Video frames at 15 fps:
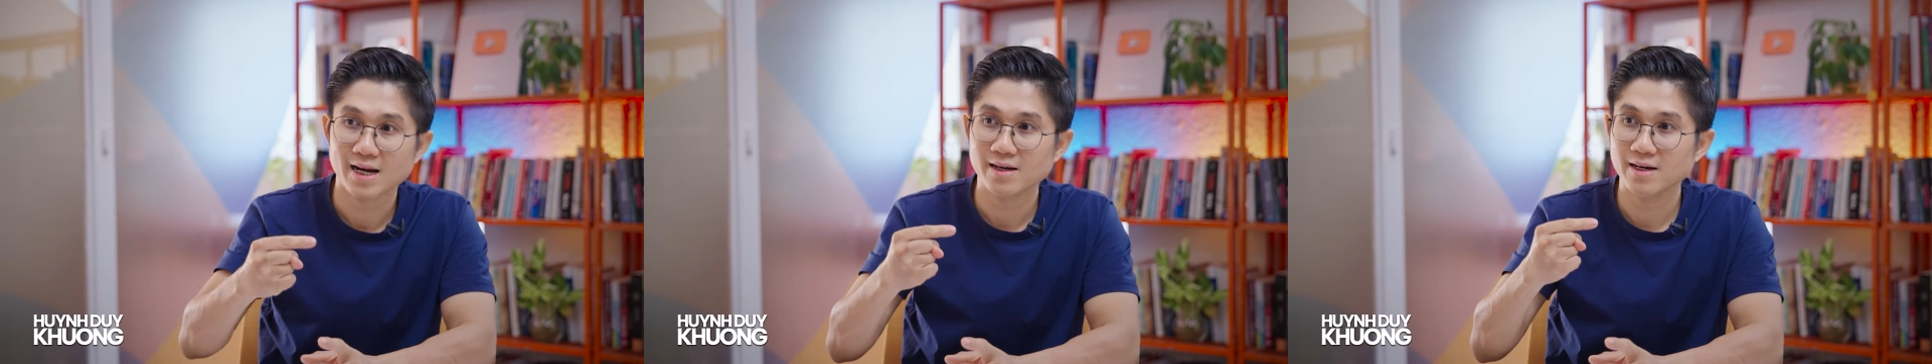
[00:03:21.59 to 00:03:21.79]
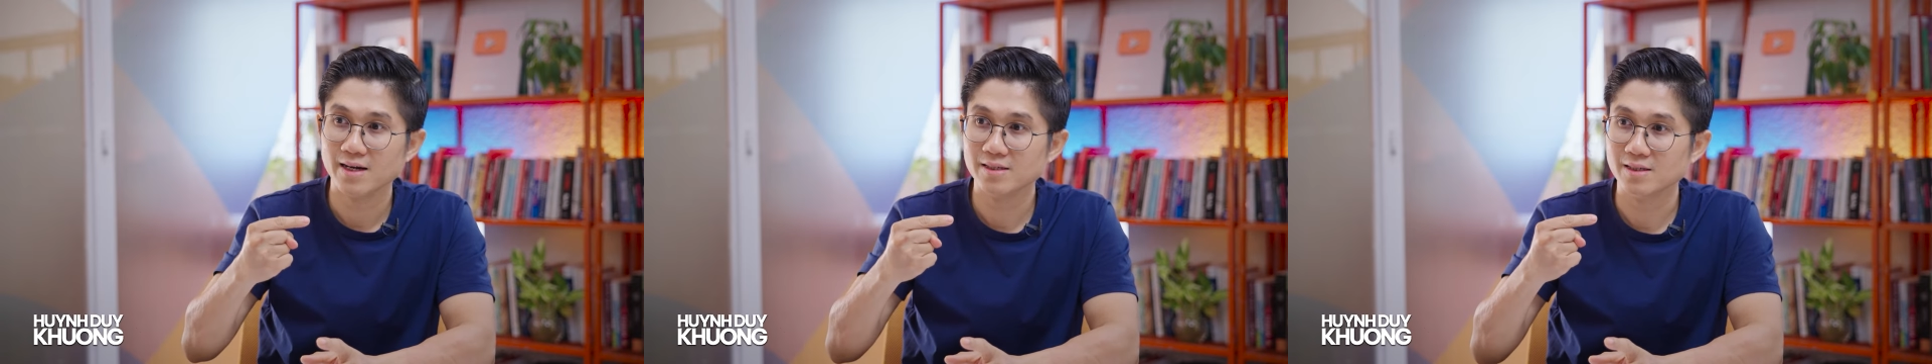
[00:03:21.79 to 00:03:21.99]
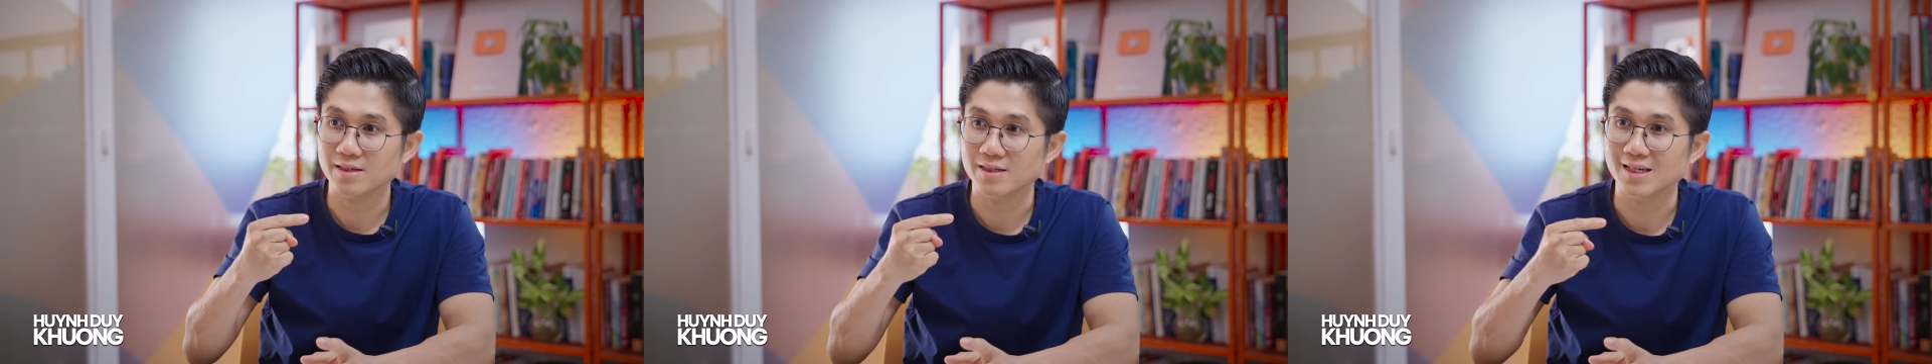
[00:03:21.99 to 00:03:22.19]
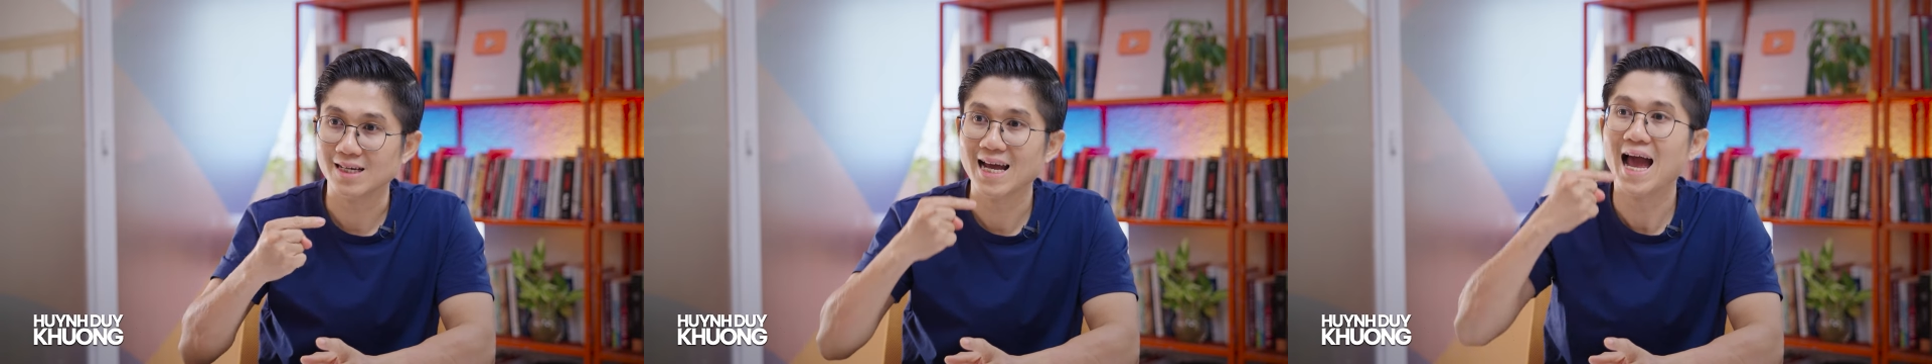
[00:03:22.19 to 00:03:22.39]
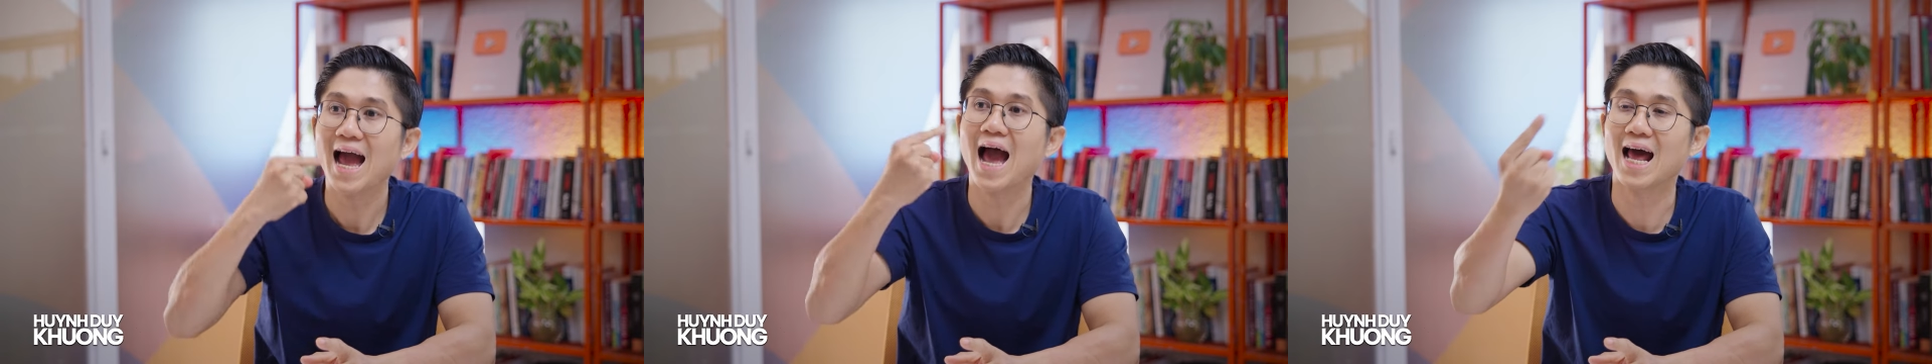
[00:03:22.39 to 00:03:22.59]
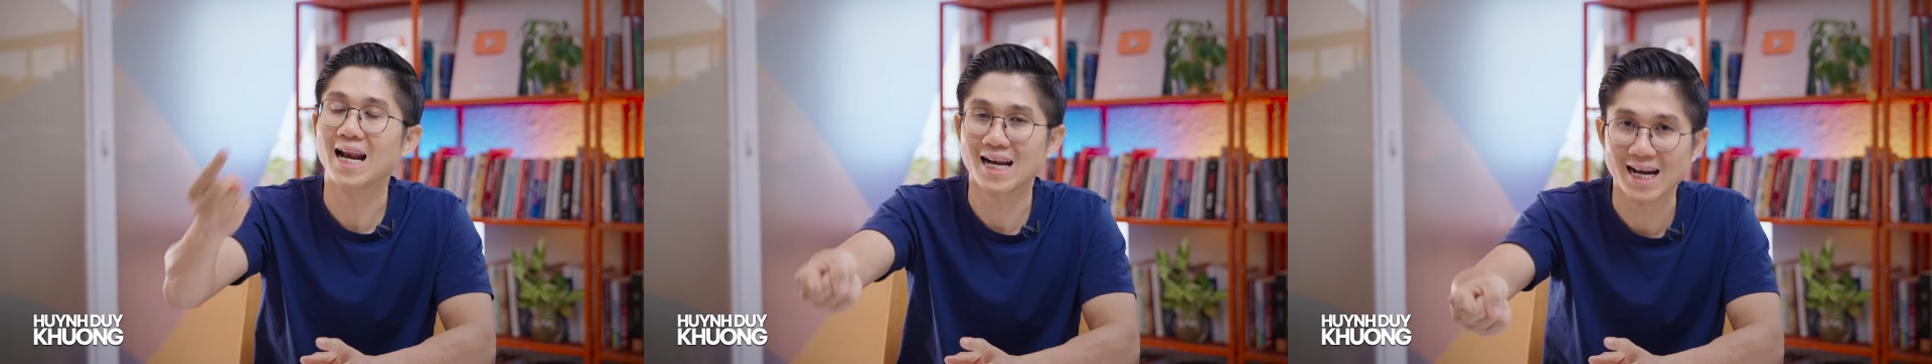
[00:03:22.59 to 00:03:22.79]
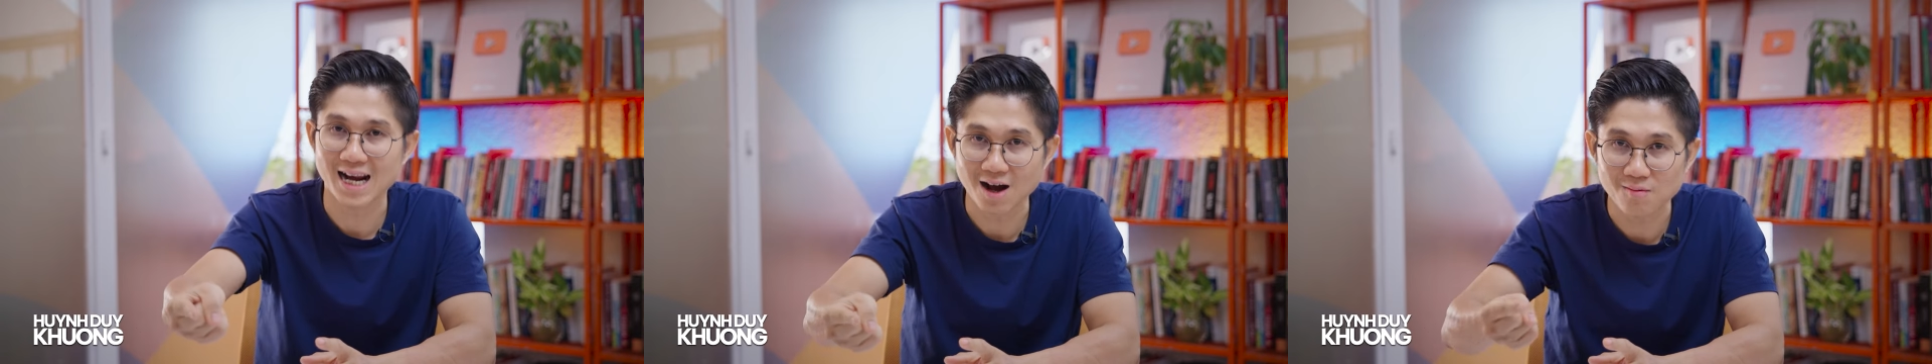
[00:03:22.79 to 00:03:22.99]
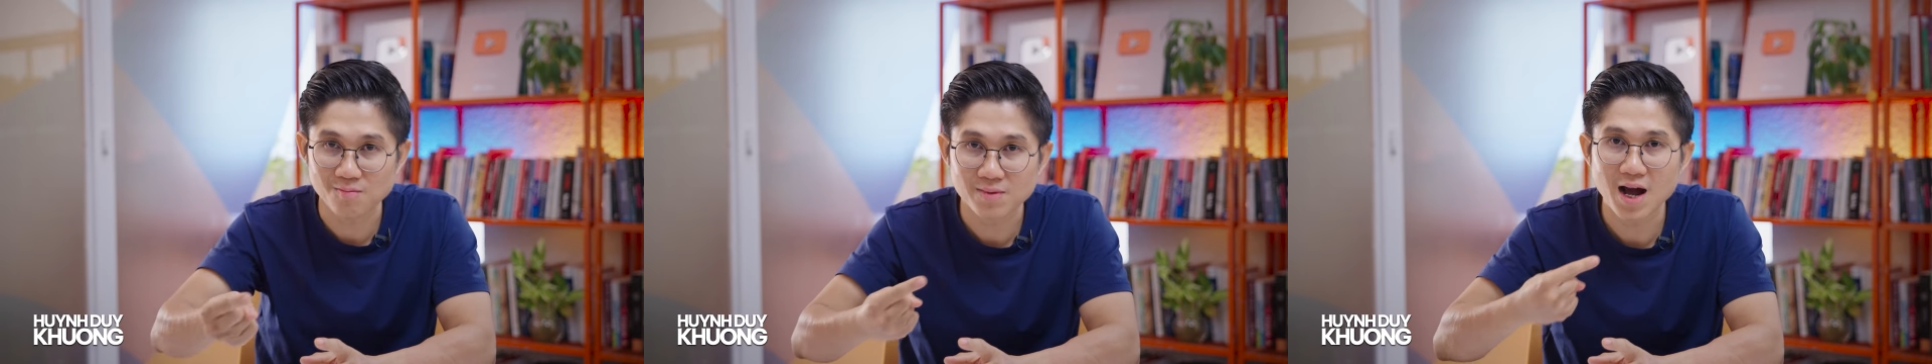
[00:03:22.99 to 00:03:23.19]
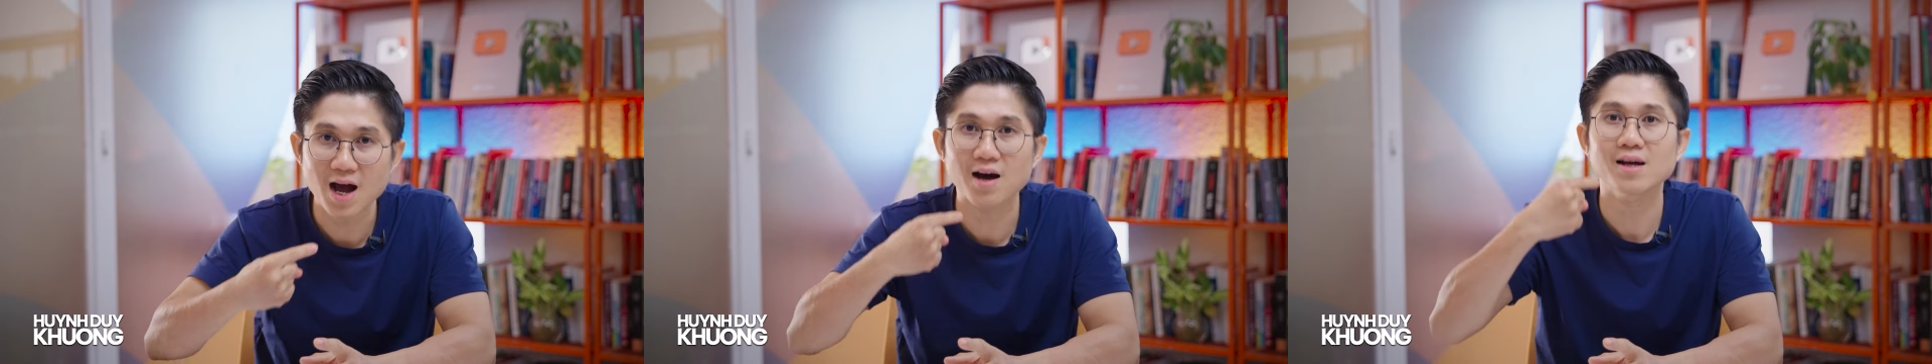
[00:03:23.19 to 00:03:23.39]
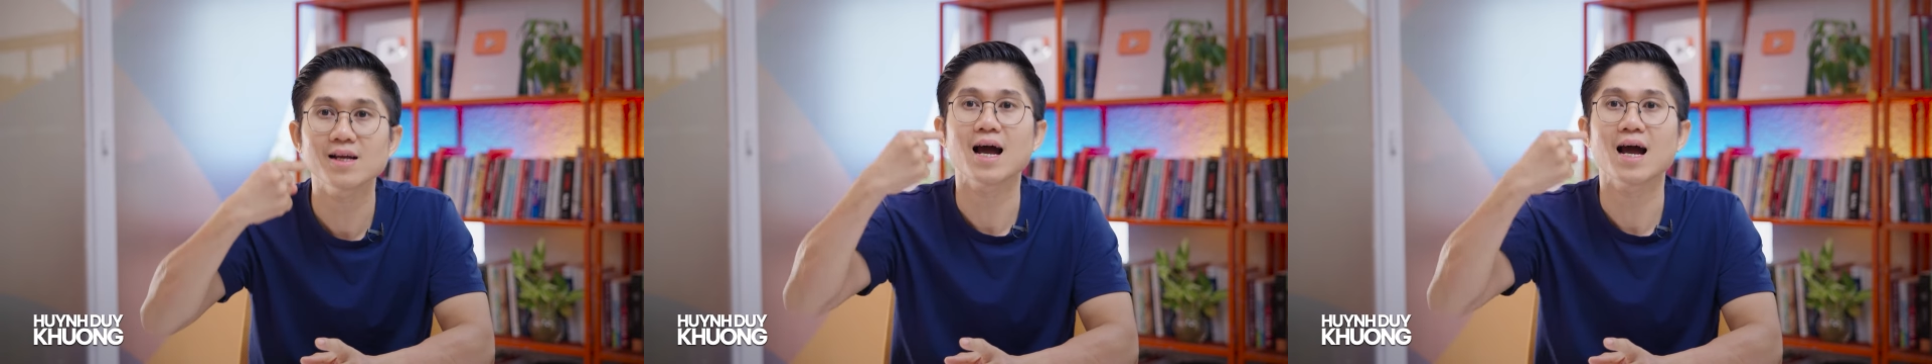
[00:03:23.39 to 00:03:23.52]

nó đến từ những cái hành động nó,